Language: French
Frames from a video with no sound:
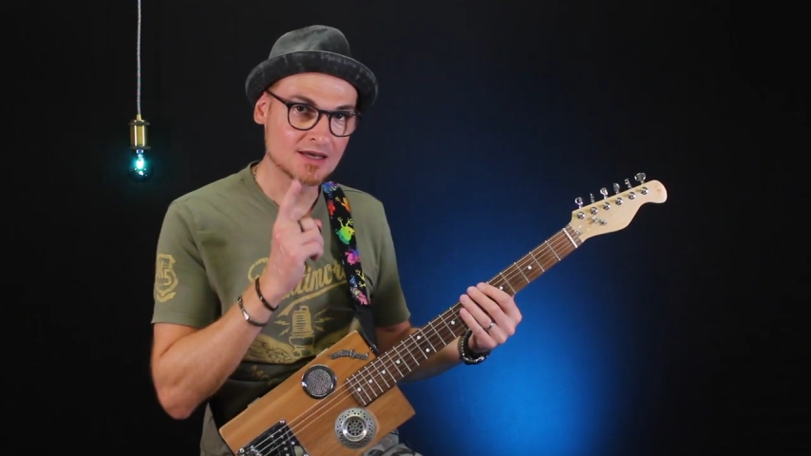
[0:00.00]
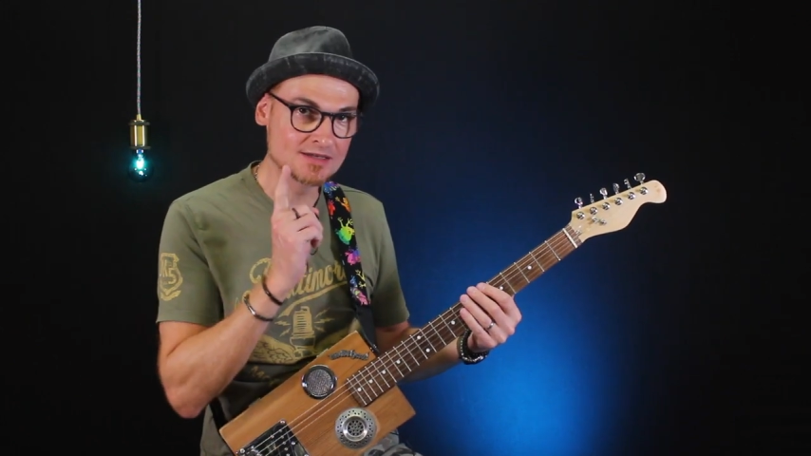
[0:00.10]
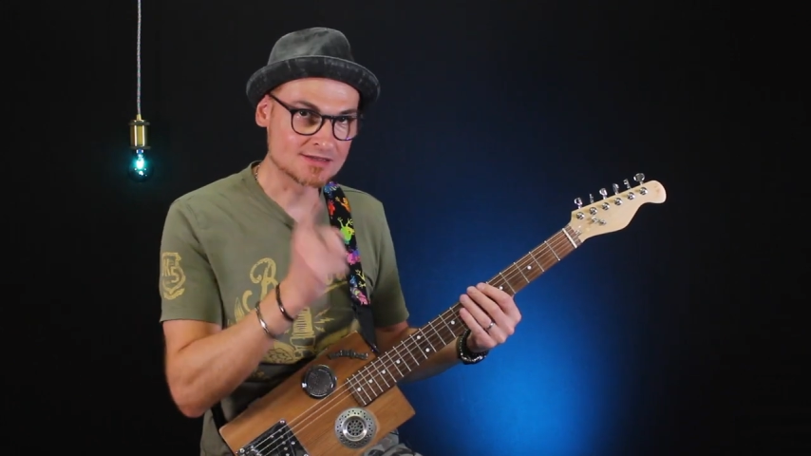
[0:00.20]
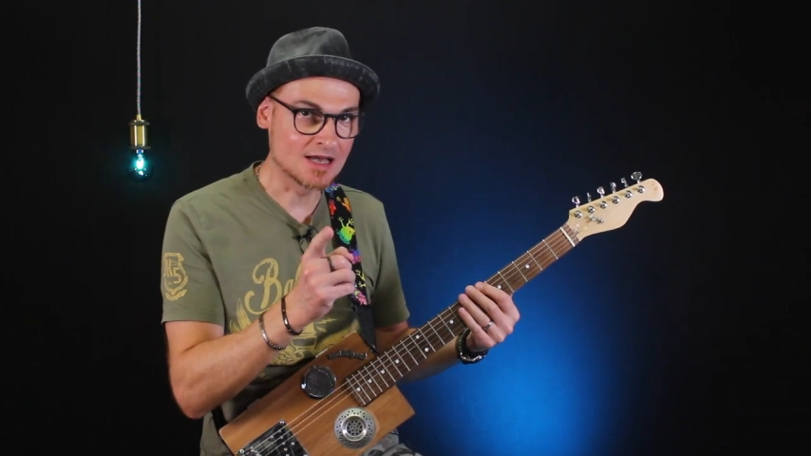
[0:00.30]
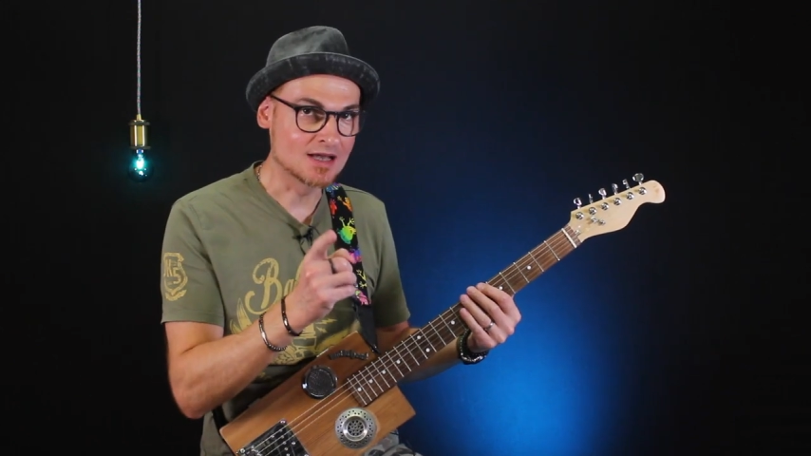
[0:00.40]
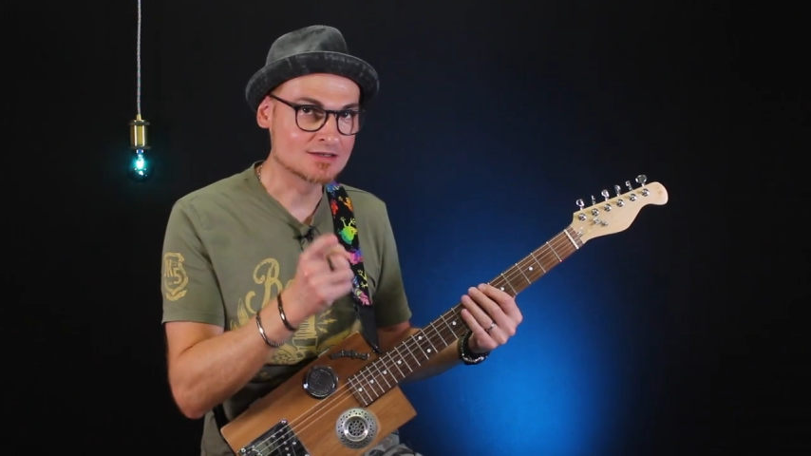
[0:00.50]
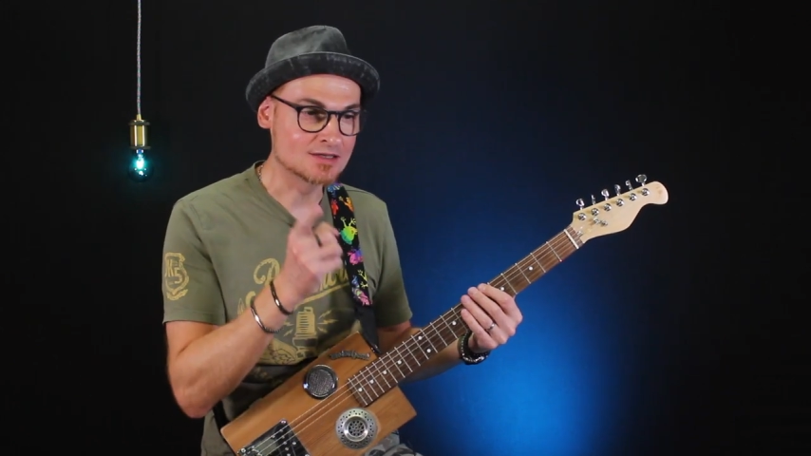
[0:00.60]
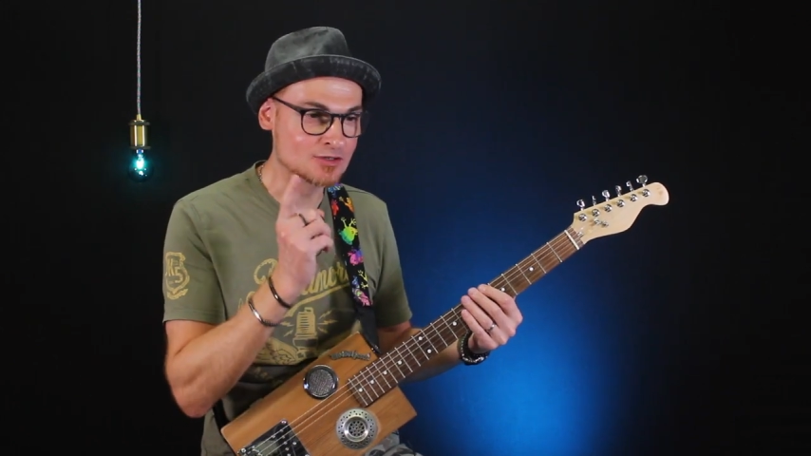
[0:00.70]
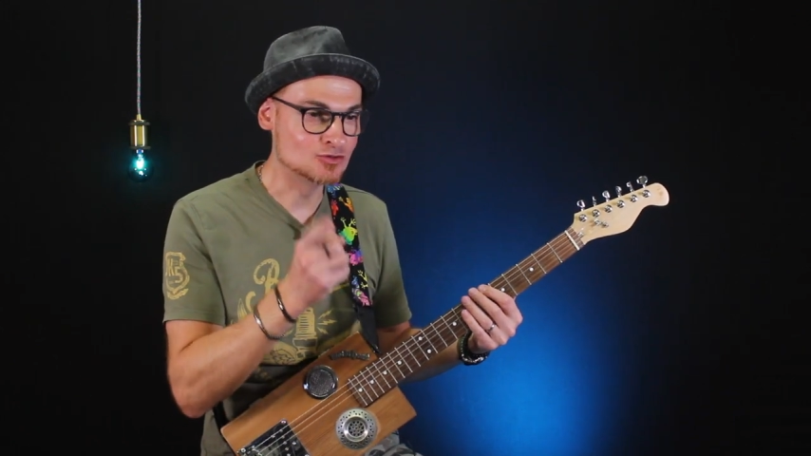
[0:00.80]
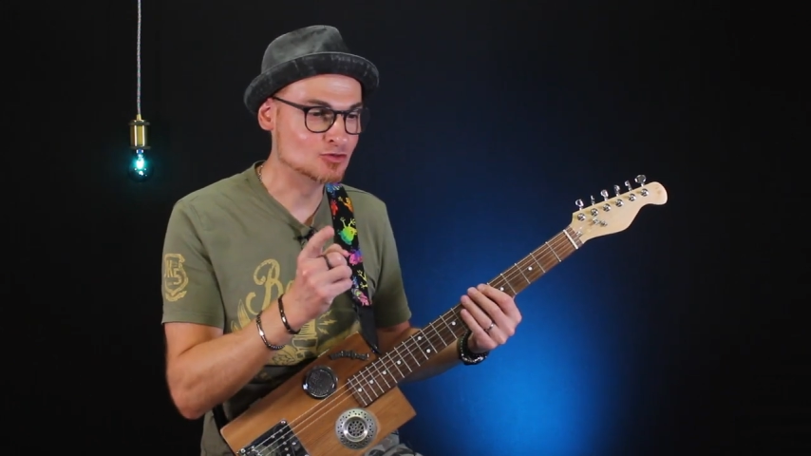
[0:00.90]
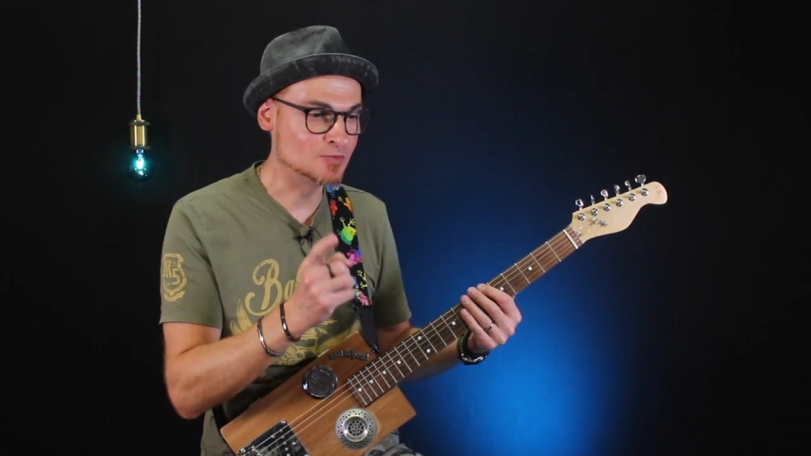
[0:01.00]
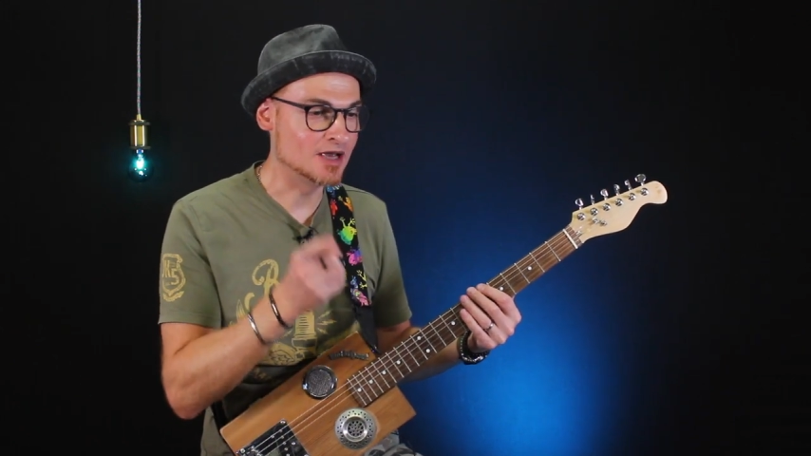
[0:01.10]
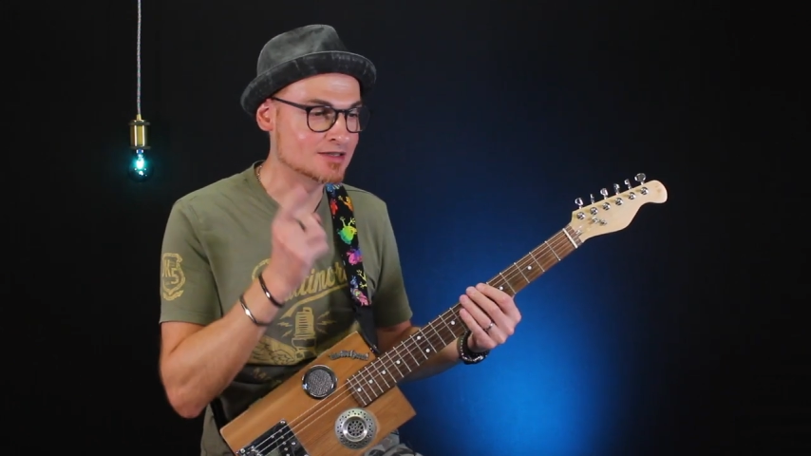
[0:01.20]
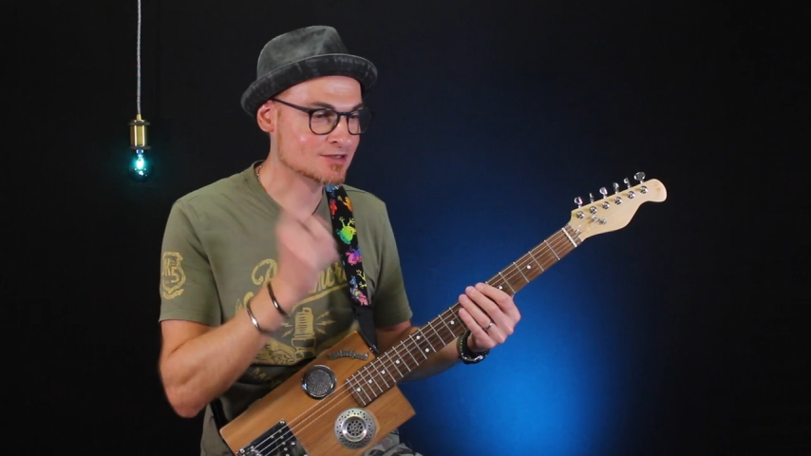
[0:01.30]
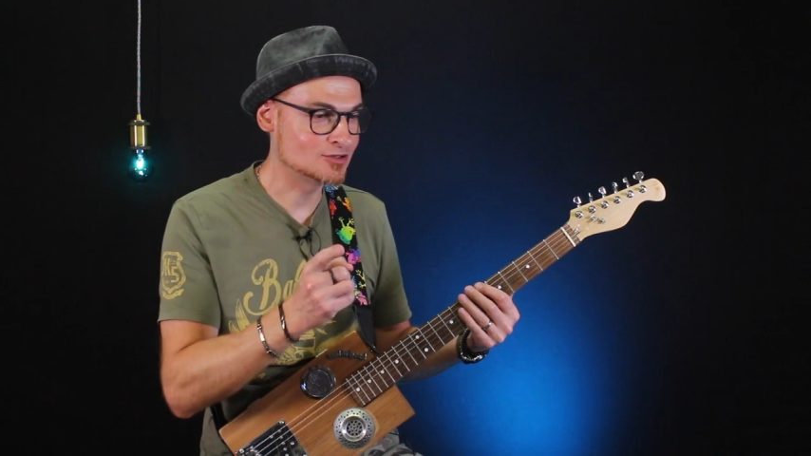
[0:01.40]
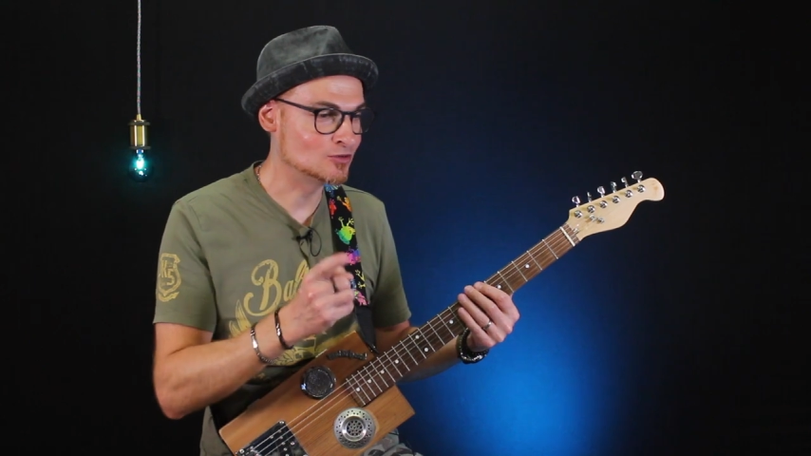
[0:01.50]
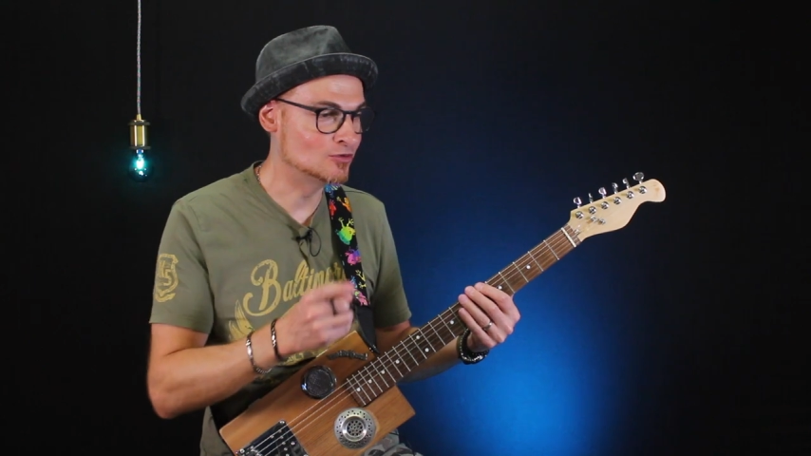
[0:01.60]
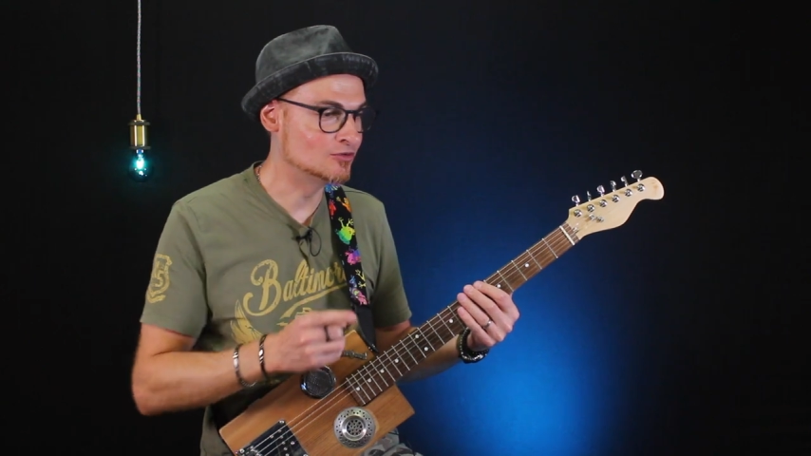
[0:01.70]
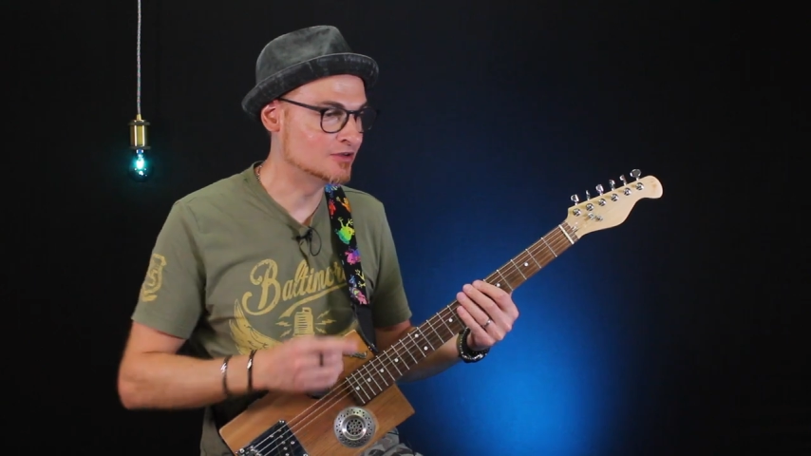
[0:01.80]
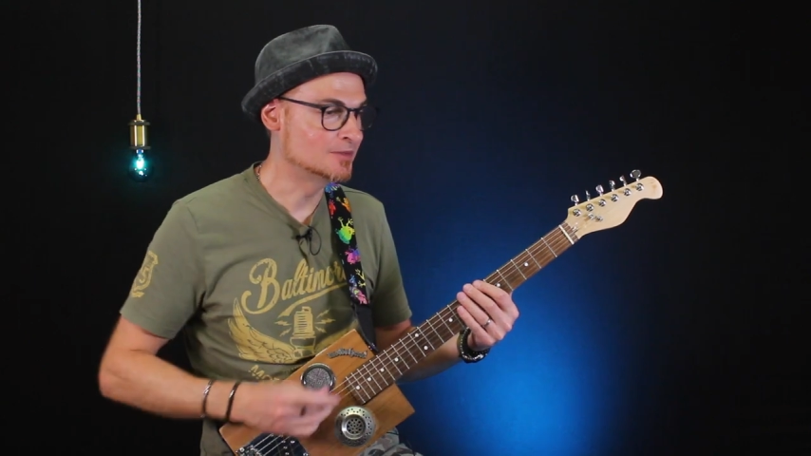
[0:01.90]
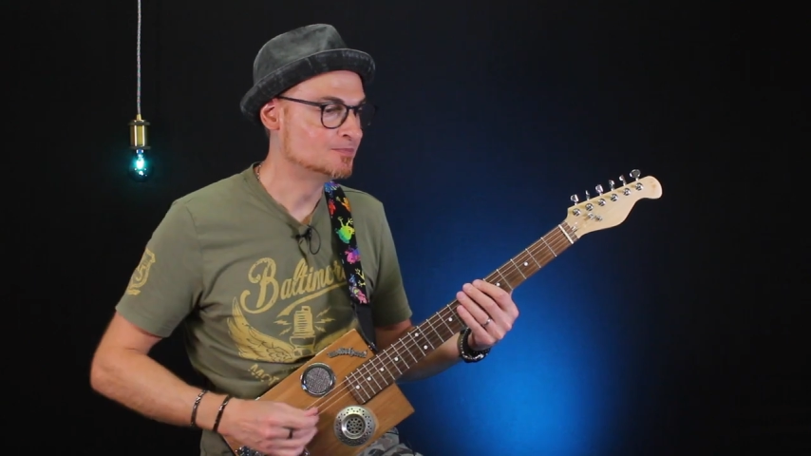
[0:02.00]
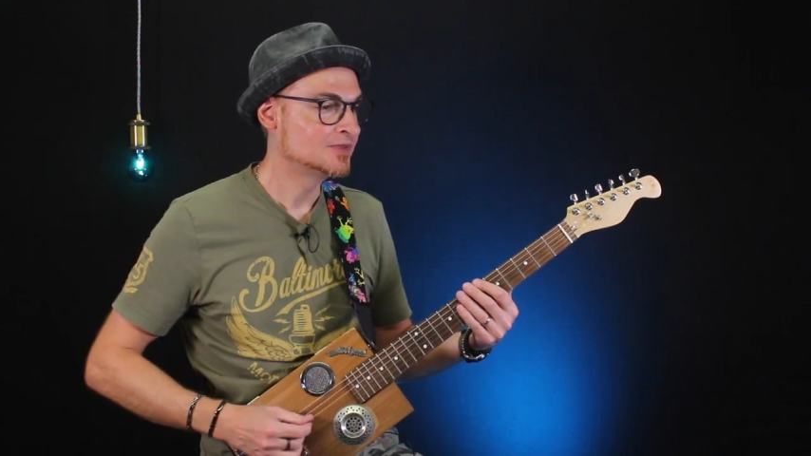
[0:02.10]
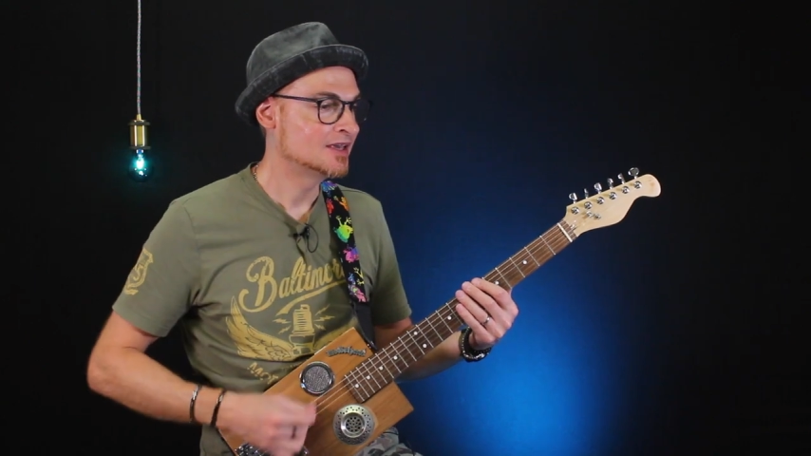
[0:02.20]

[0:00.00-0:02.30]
Et ça, ça sonne super, ça sonne groovy.